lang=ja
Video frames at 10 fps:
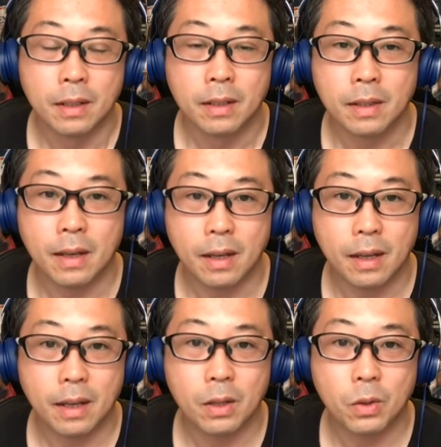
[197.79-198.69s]

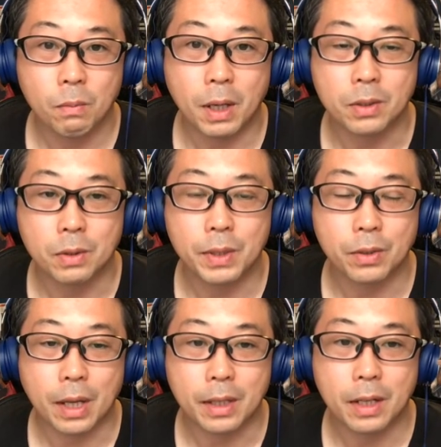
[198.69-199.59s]
で、えっ、ー、と、まあ、そういう意味
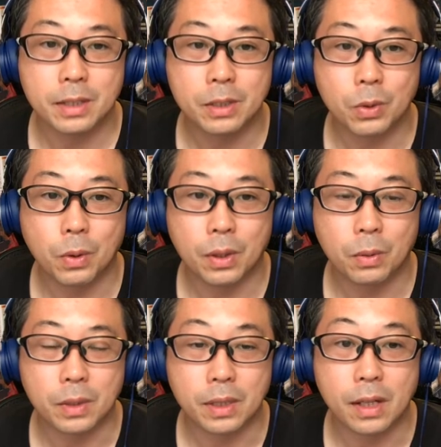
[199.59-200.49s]
で言うと新しい情報は
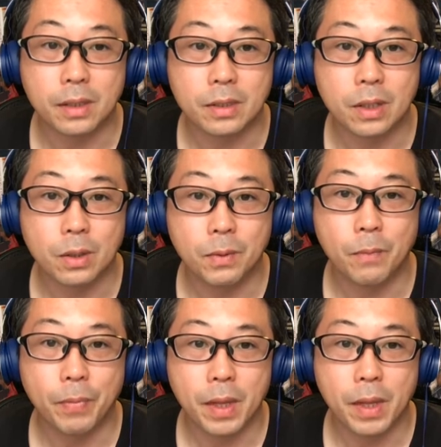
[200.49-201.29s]
特にないんですけども、